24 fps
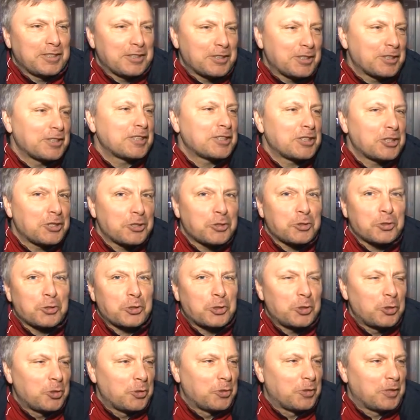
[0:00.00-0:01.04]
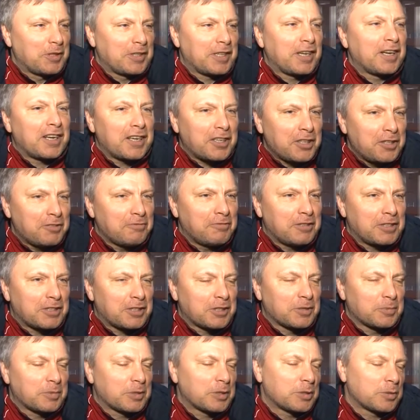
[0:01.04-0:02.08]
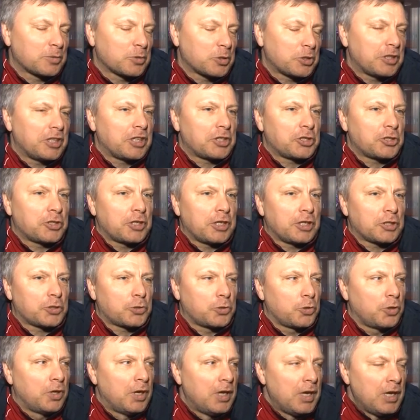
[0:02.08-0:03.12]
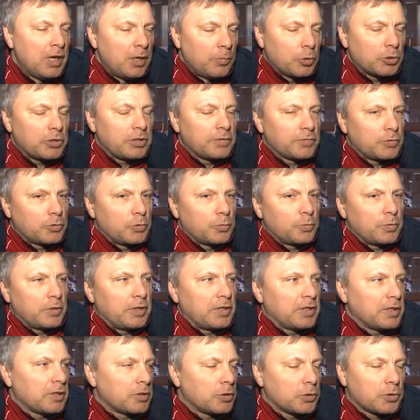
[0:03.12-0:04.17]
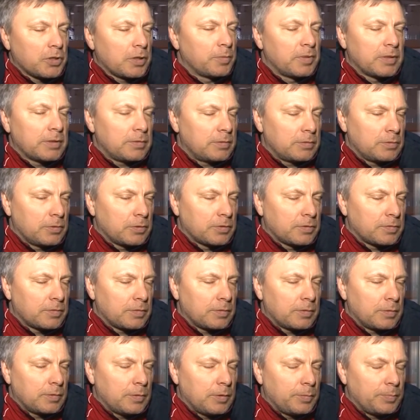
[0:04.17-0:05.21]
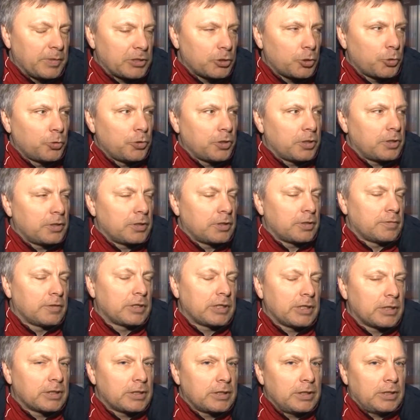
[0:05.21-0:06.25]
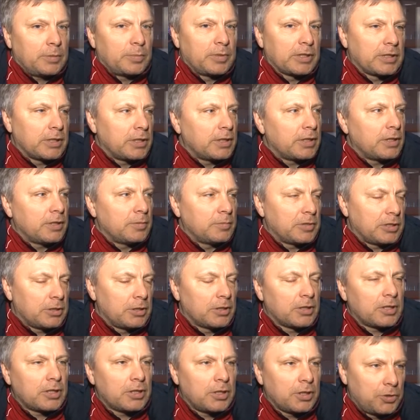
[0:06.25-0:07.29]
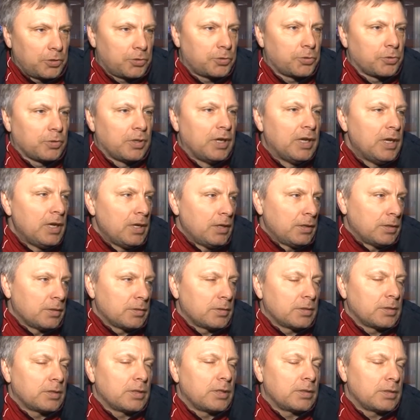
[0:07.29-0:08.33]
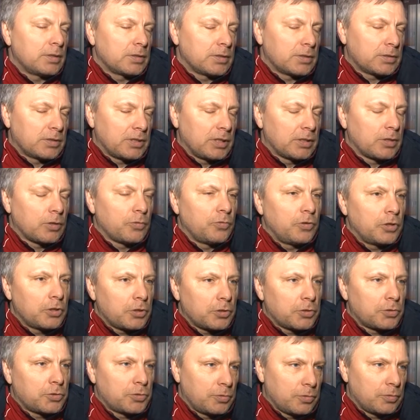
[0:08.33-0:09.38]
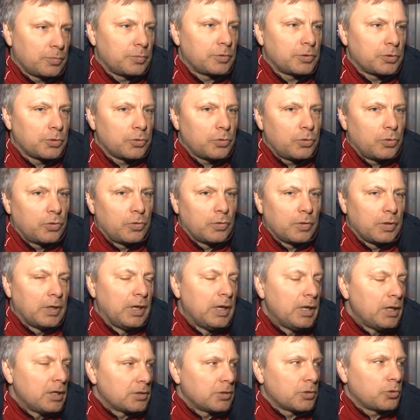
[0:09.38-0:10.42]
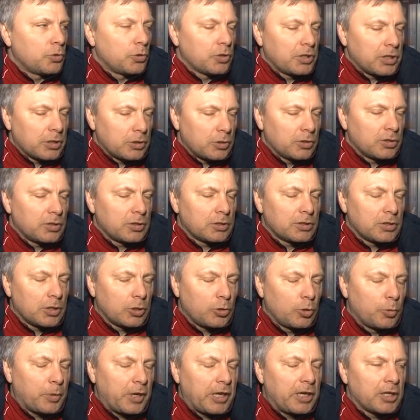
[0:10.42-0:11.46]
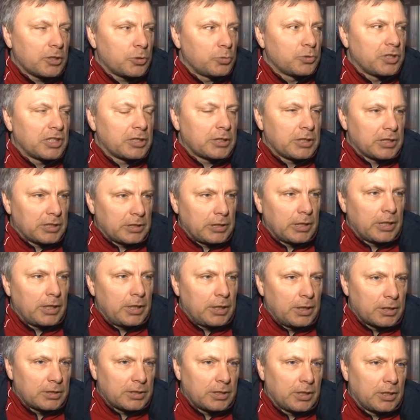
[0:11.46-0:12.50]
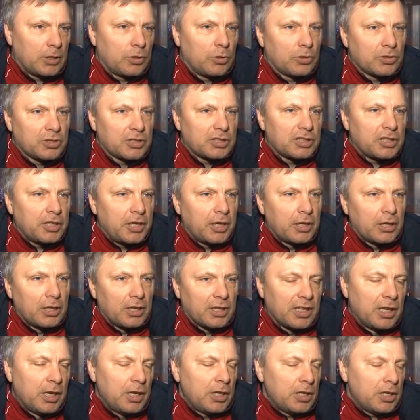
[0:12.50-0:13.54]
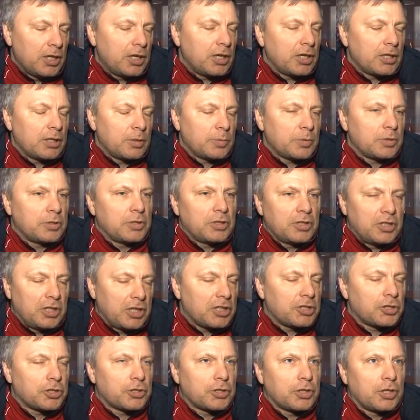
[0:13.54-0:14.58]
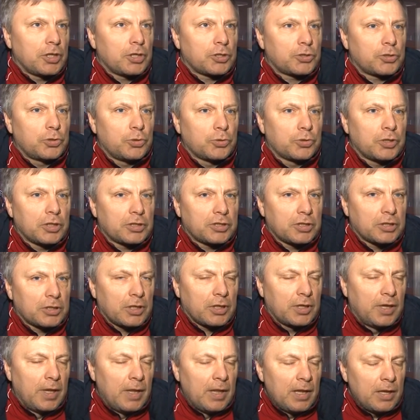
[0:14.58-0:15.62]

это даже не то слово, это архиважен, потому что я считаю, что после вступления вот, вот, э, постройки этого катка, благодаря Михаилу Аркадьевичу, э, Александру Викторовичу Визюкову, такой, э, такой проект у нас состоялся, он сделан, и я, я считаю, что у нас это